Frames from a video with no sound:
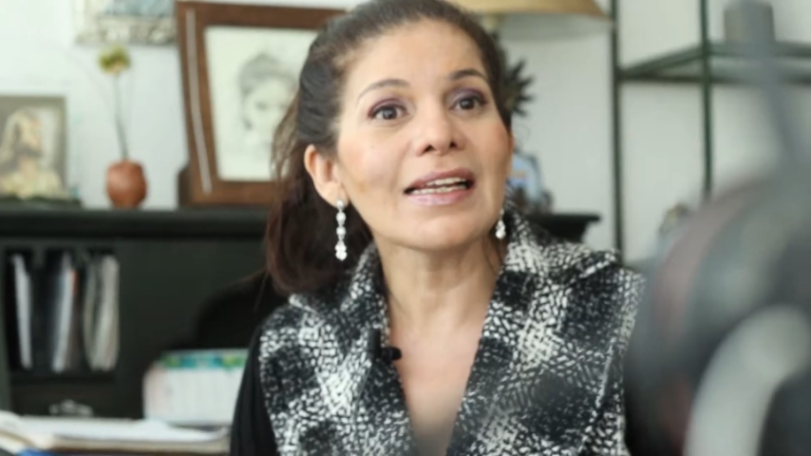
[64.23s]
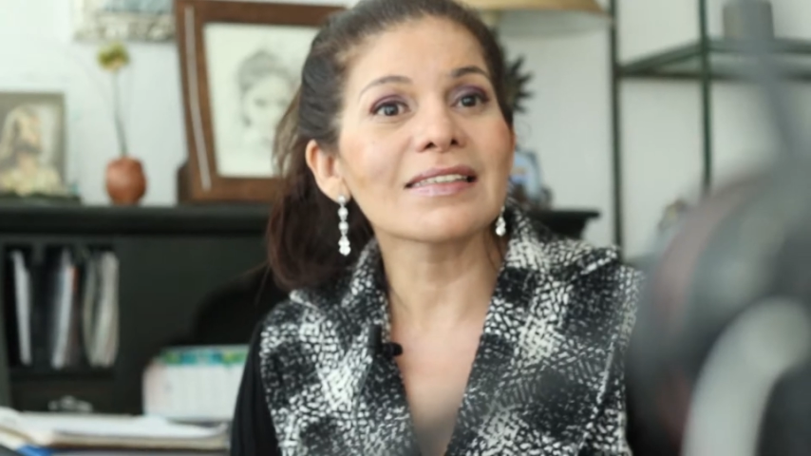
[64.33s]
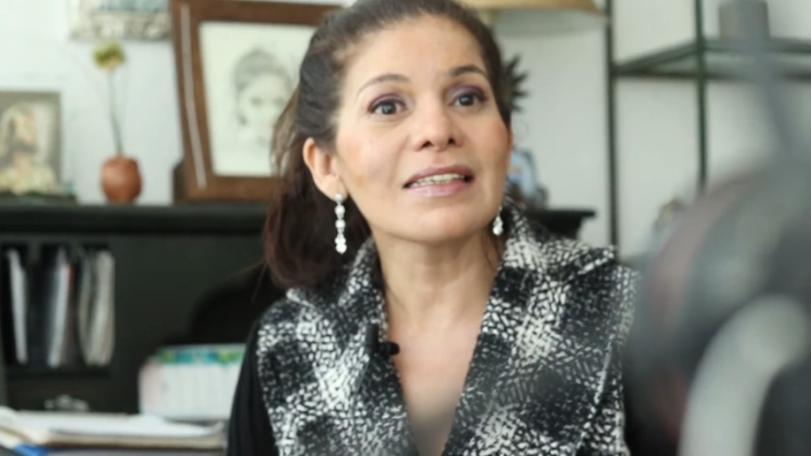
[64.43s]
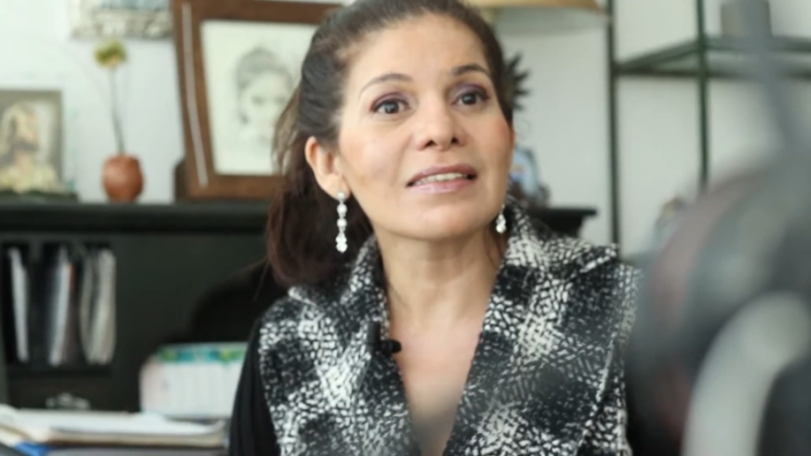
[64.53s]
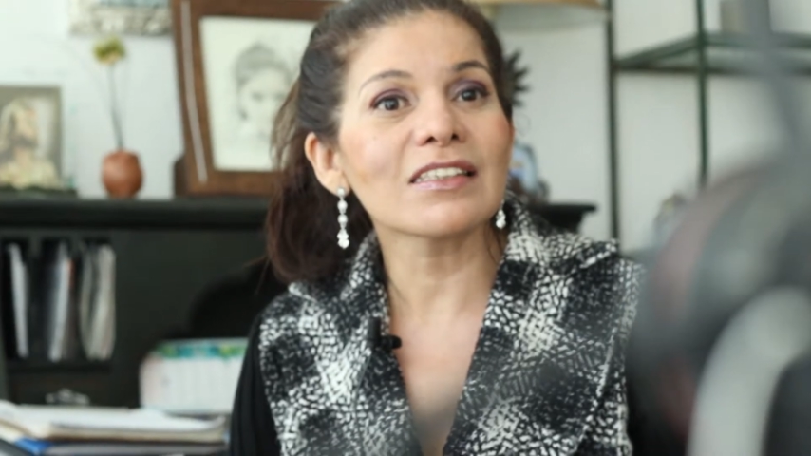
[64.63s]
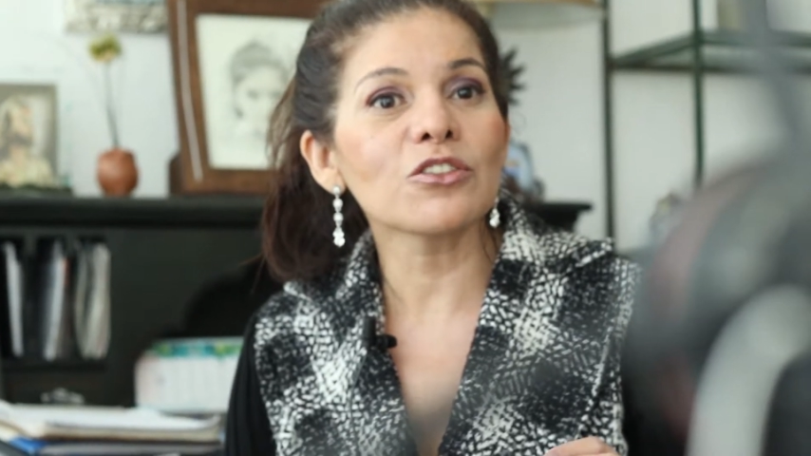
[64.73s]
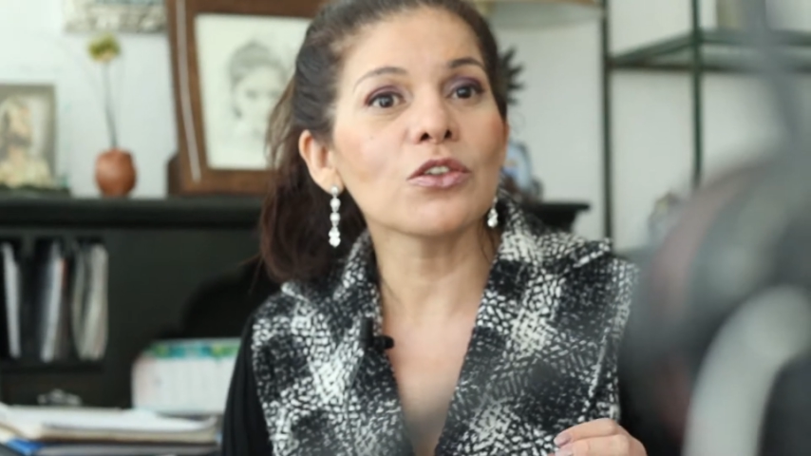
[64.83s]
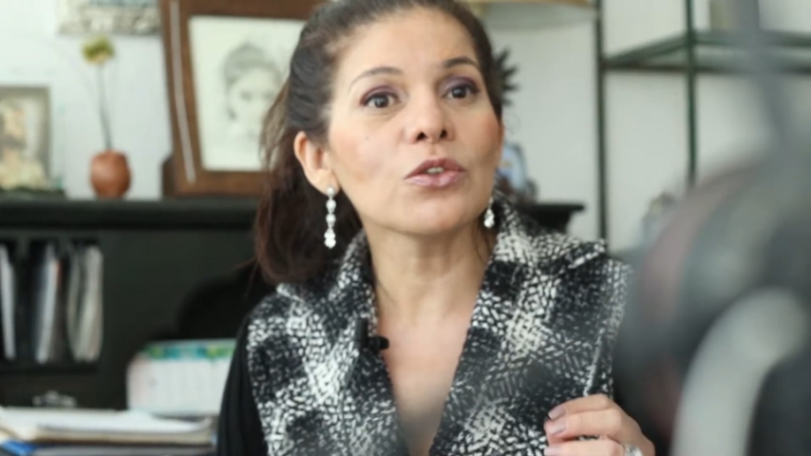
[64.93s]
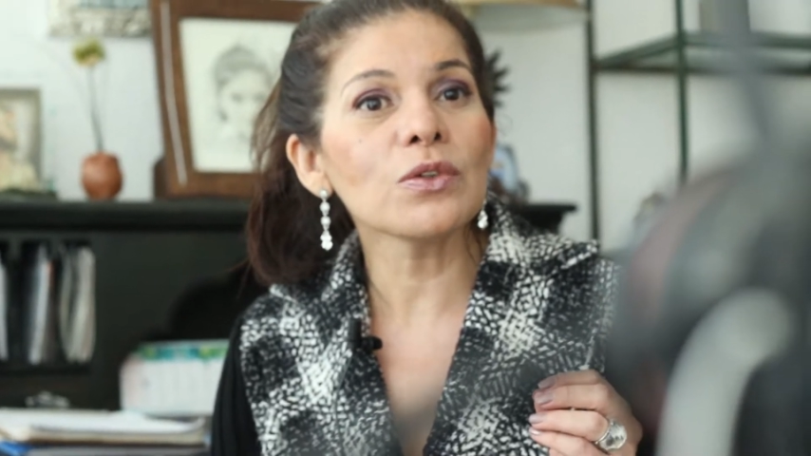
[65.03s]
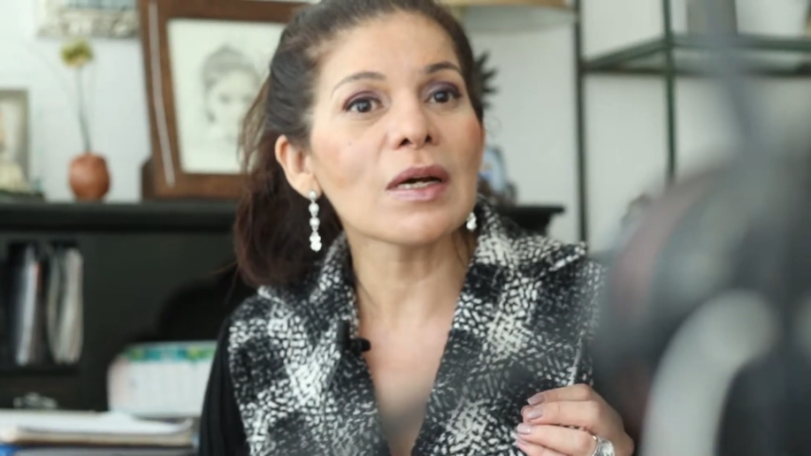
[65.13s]
la
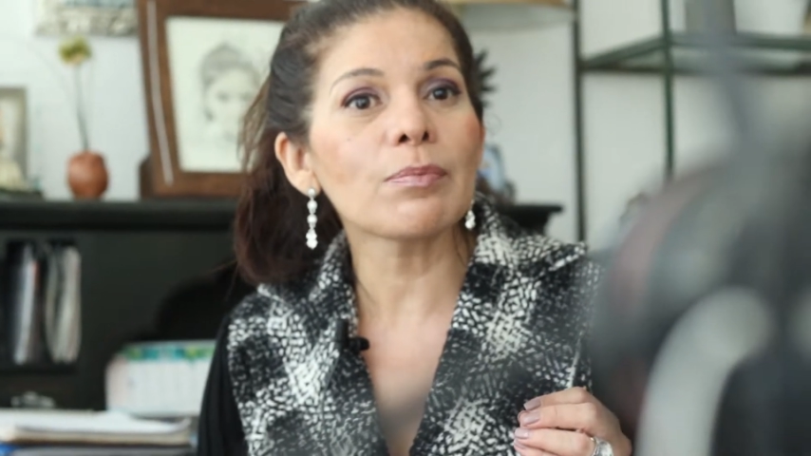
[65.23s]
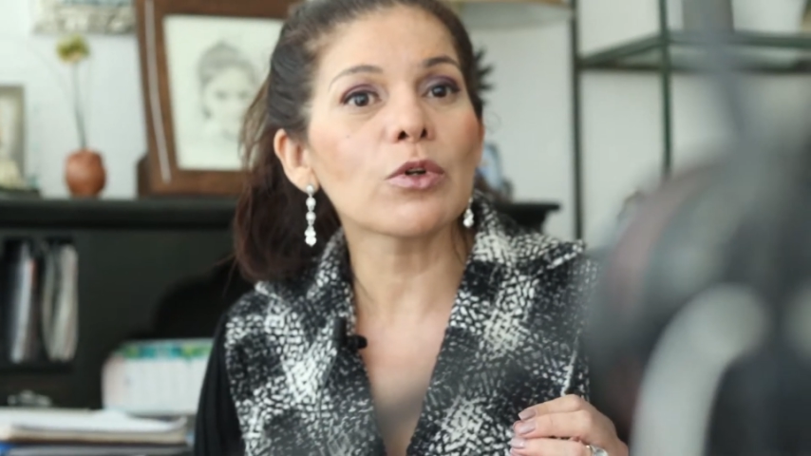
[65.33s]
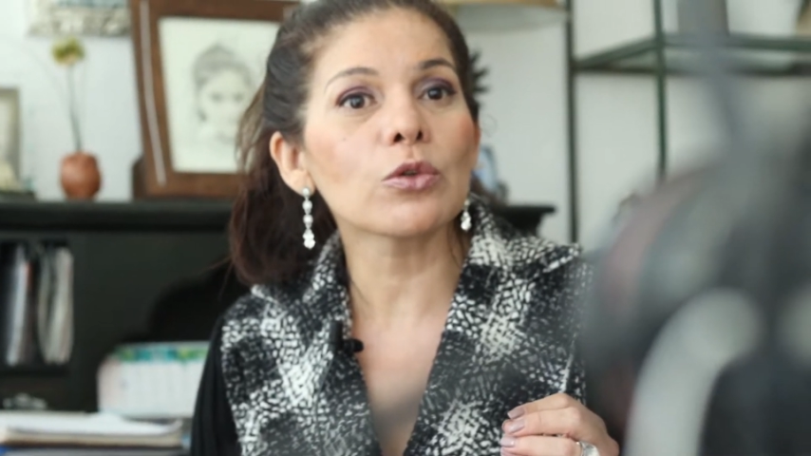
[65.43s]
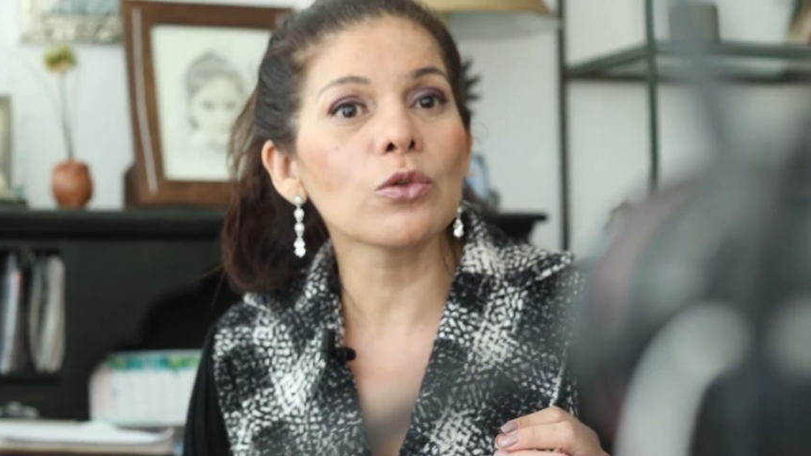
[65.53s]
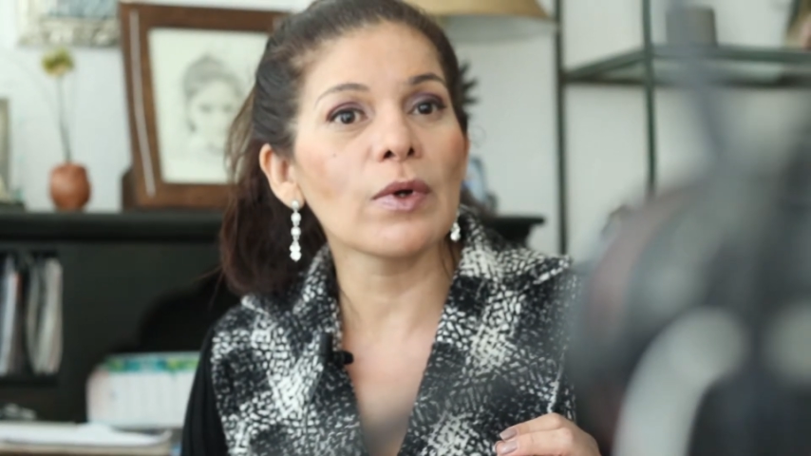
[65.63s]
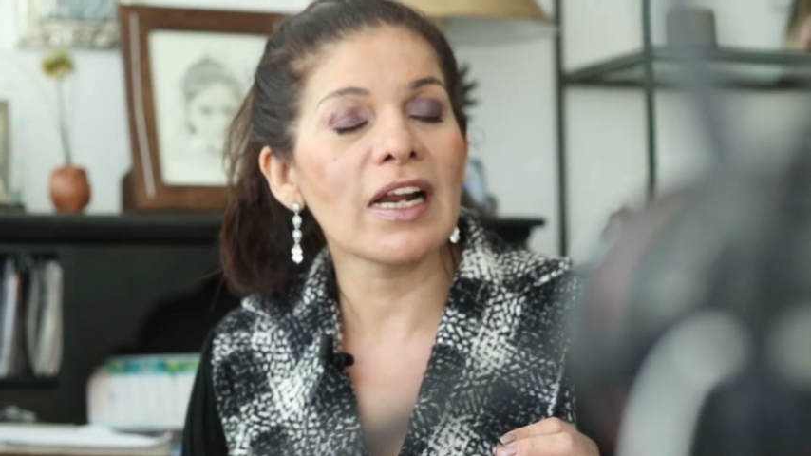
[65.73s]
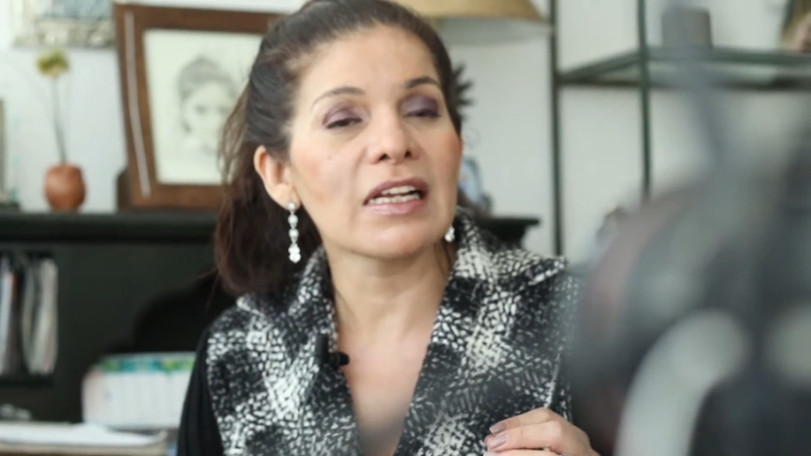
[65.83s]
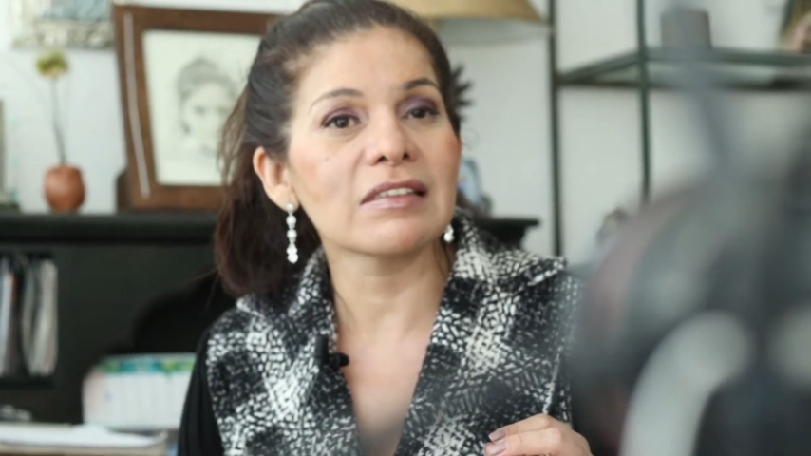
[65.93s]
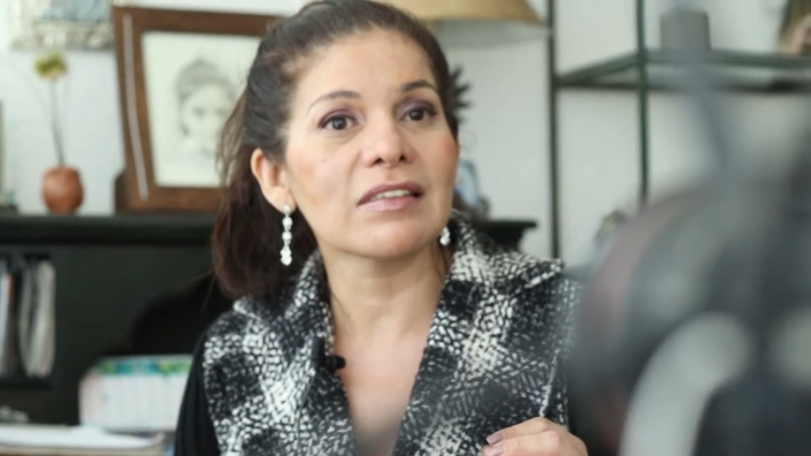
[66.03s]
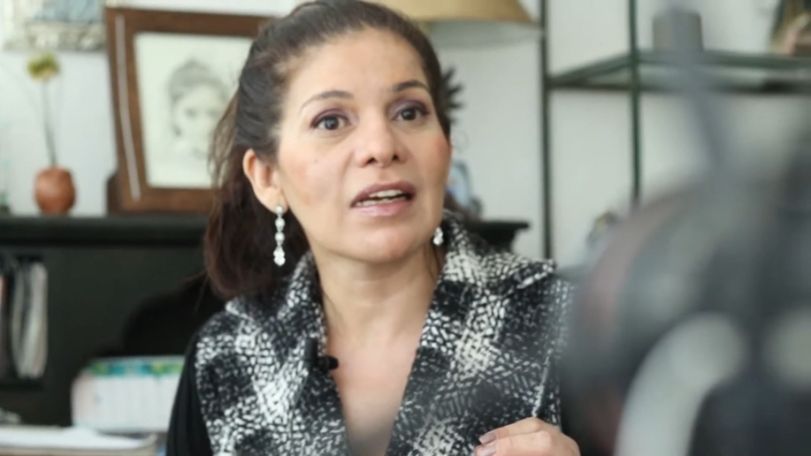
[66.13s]
sensación de una
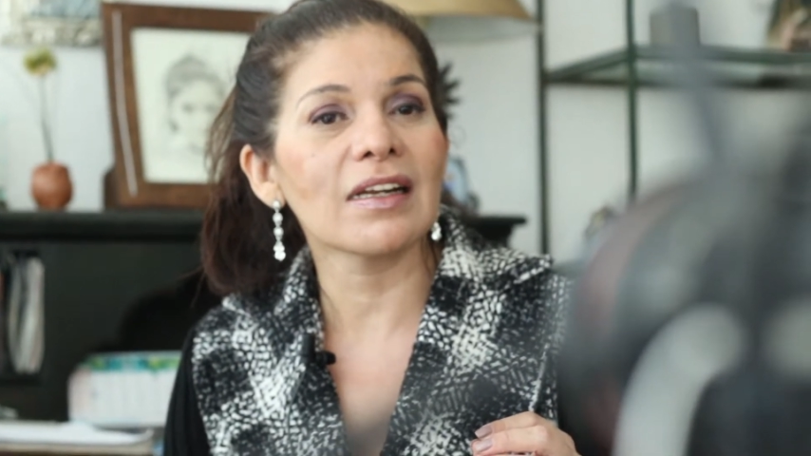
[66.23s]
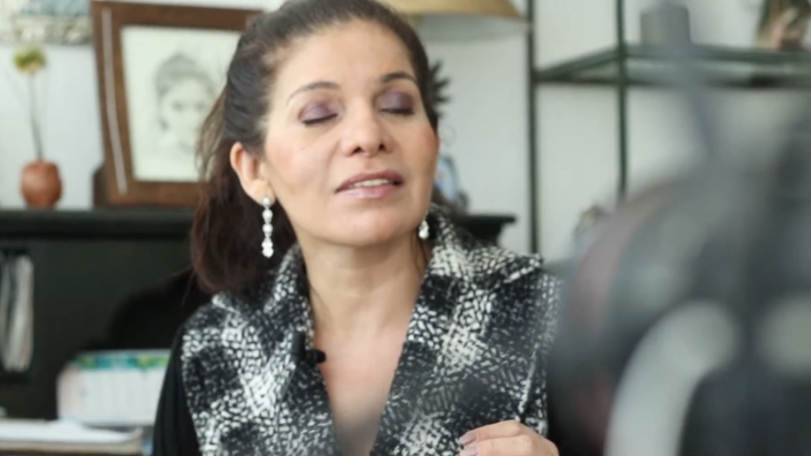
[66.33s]
protuberancia,